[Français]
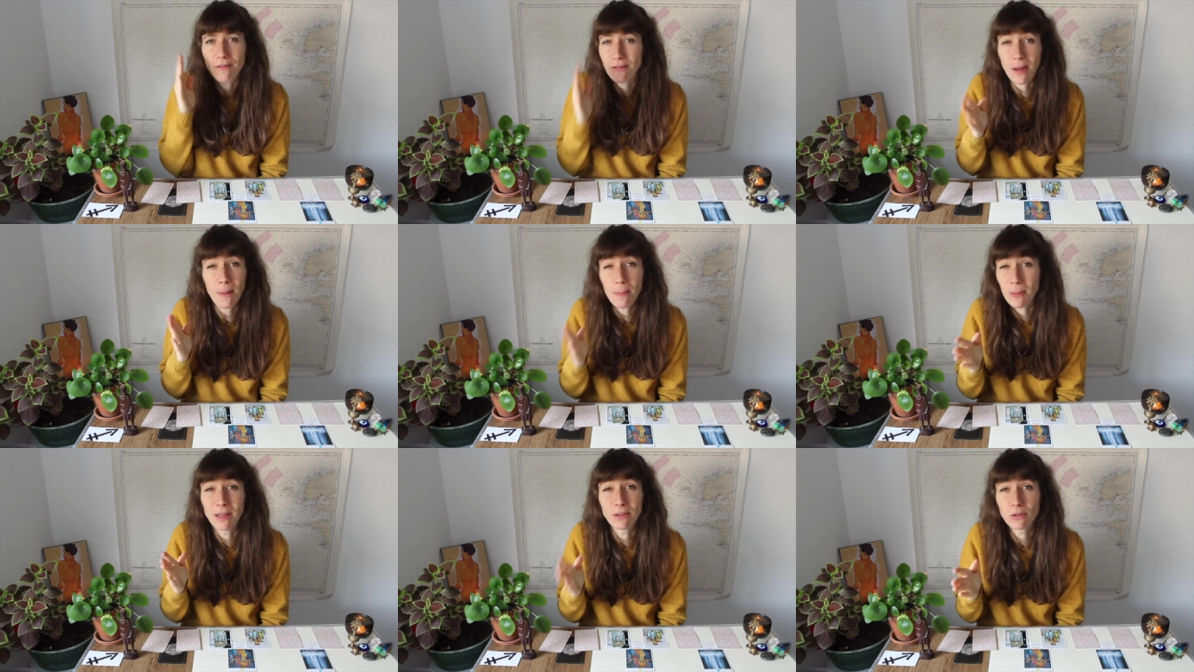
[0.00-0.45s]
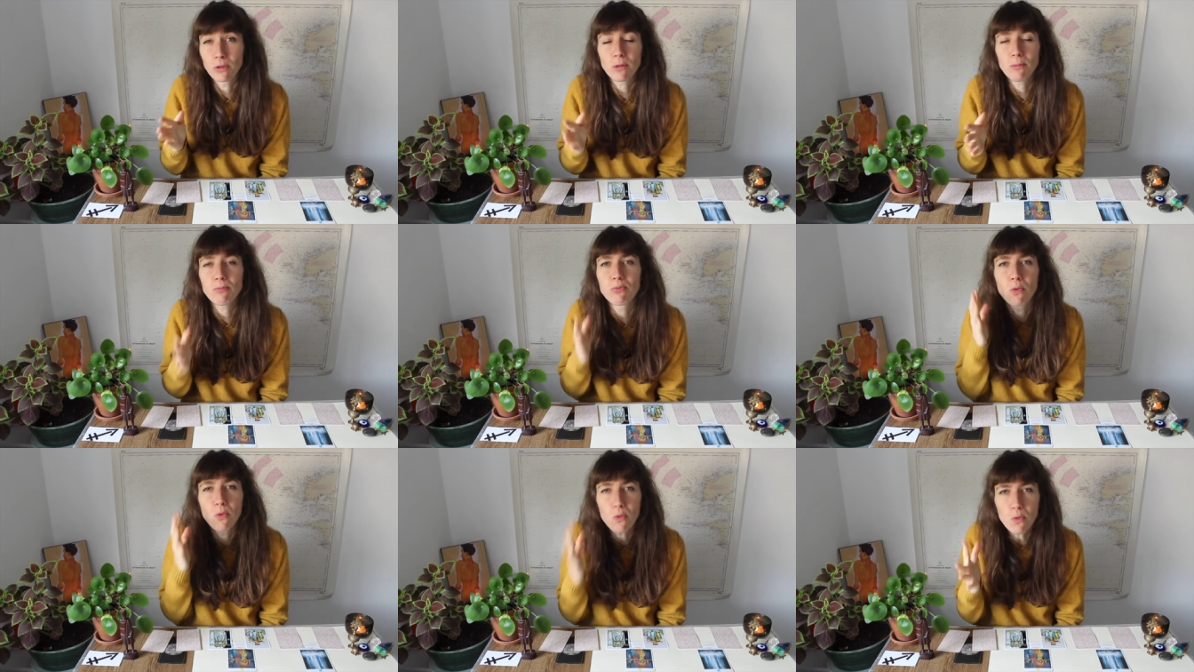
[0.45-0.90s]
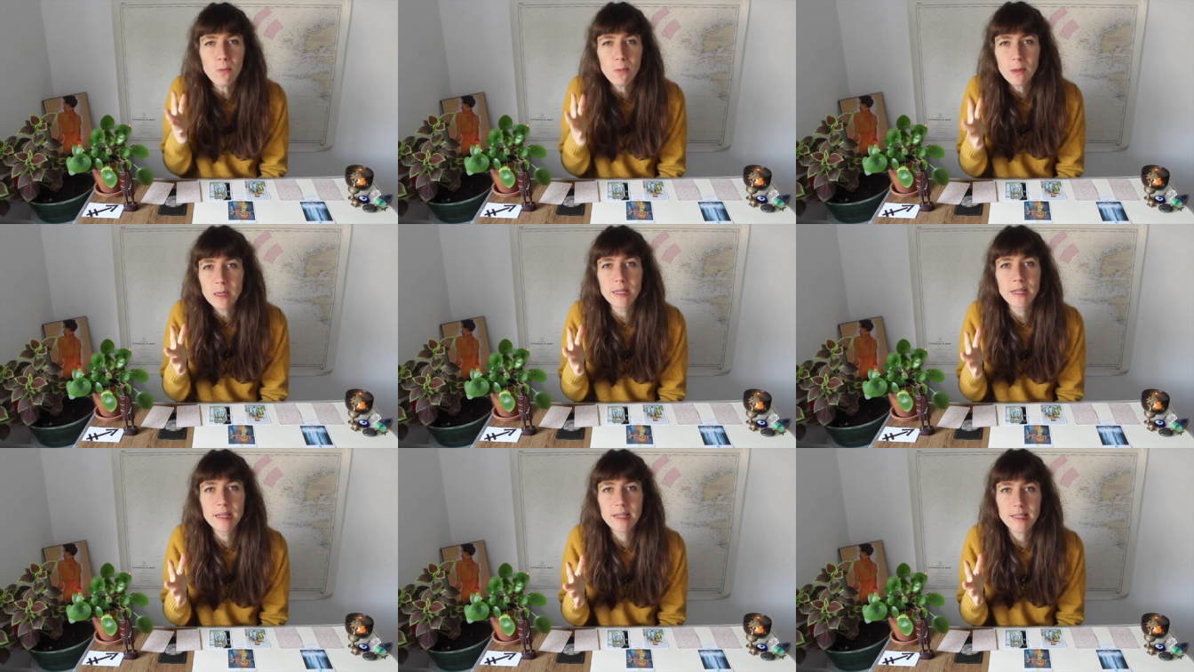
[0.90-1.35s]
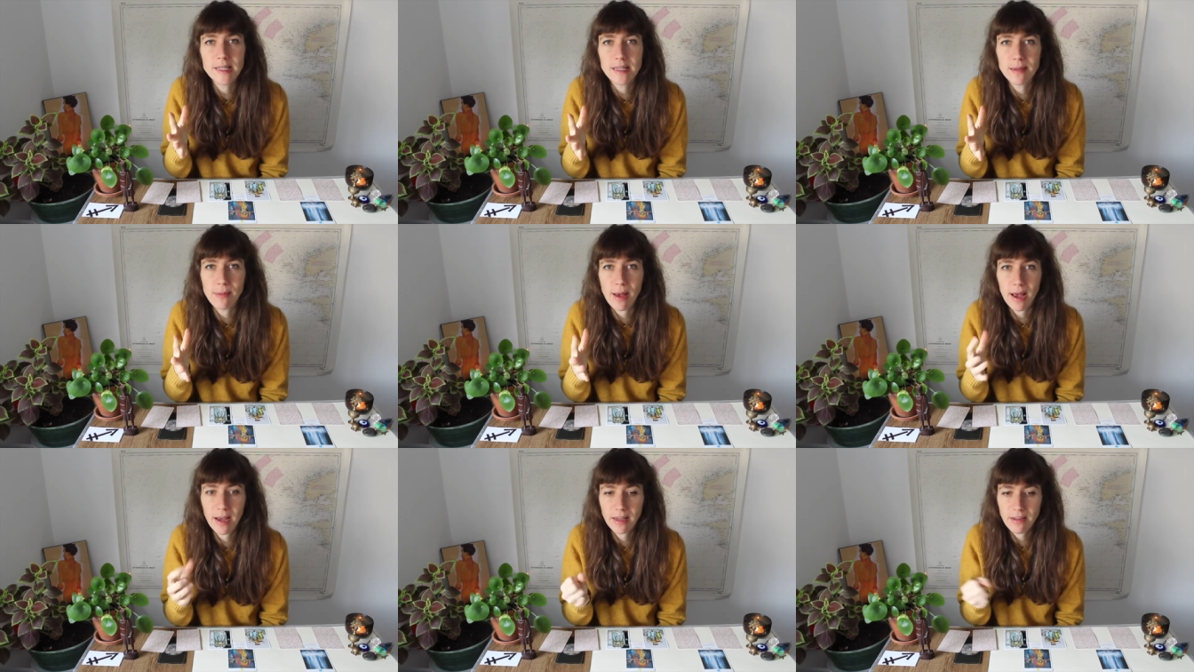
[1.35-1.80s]
faire plein de trucs pour oublier ce
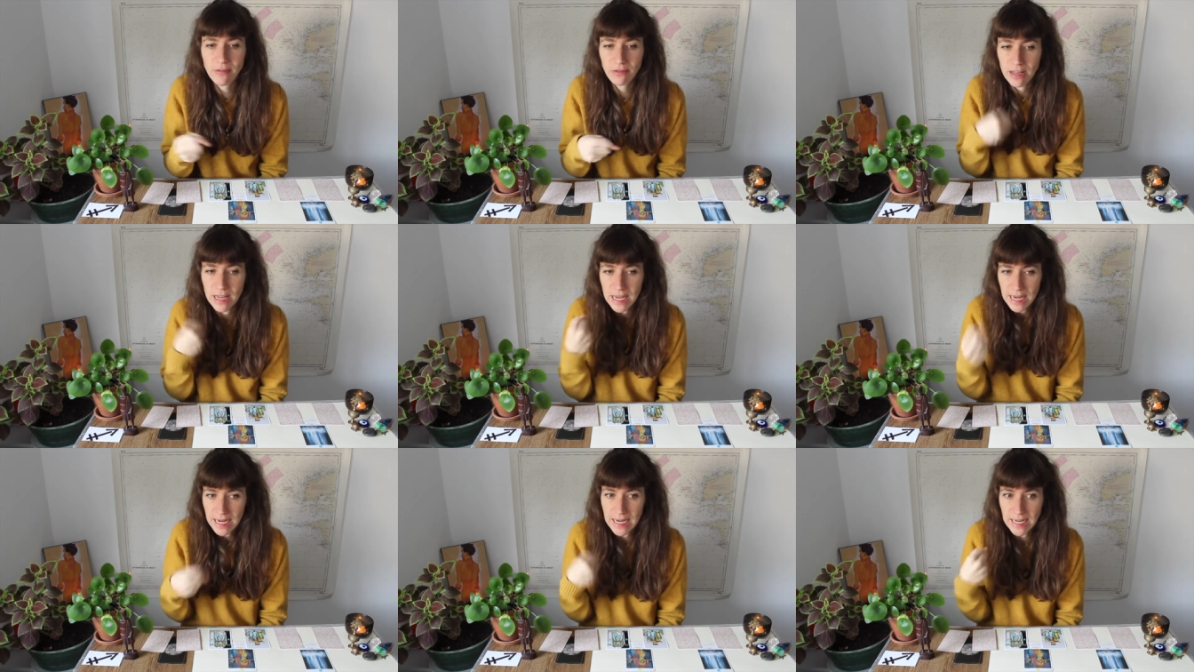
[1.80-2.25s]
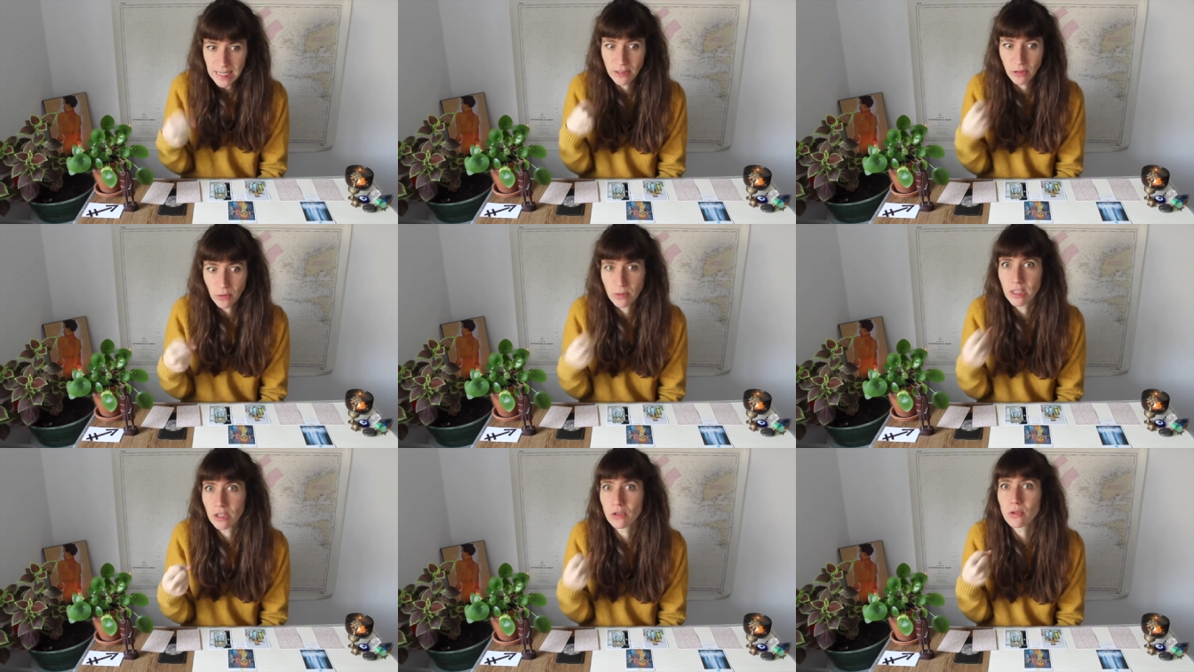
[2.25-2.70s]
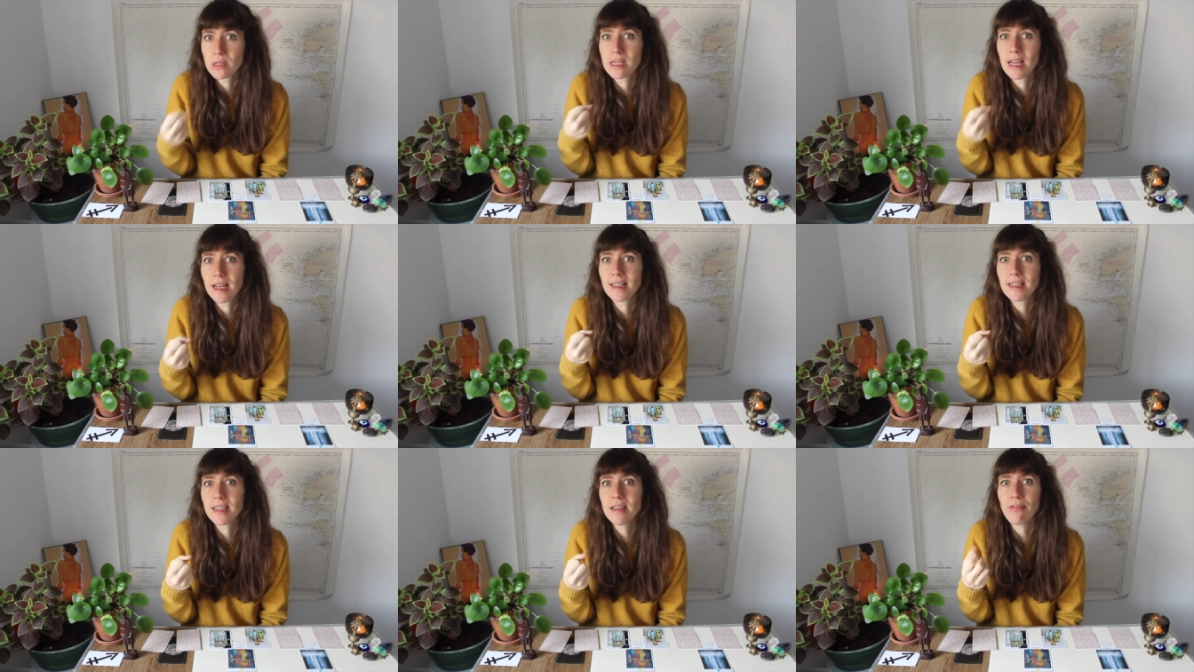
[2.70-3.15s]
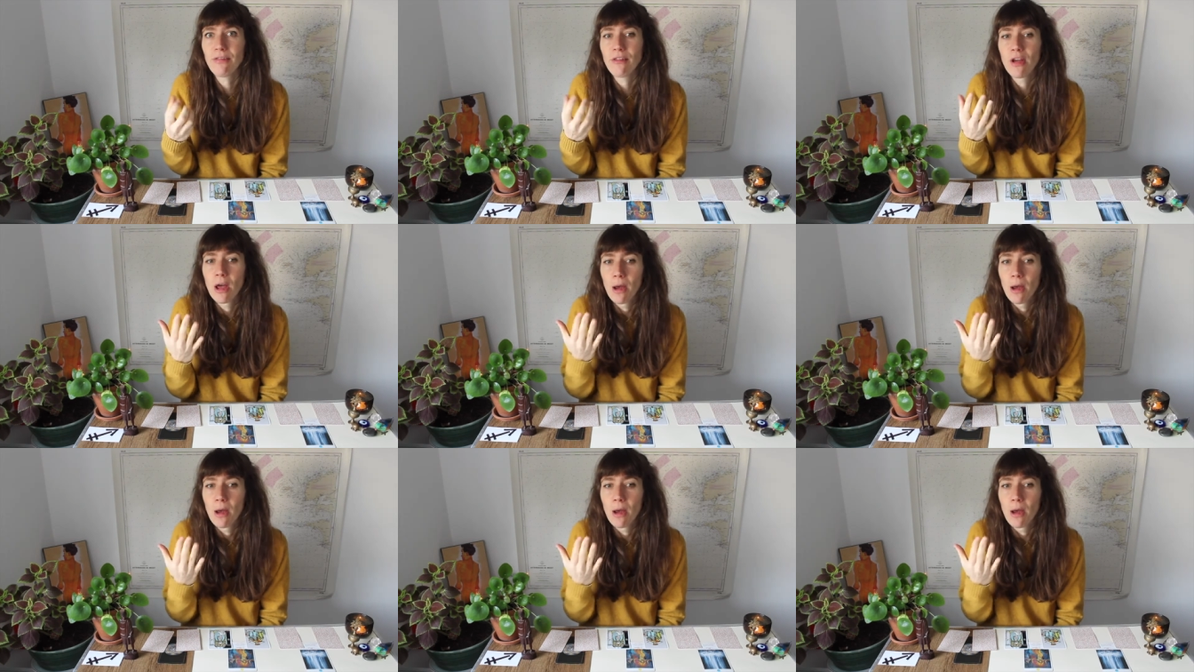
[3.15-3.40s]
qui m'arrive et être dans quelque chose d'actif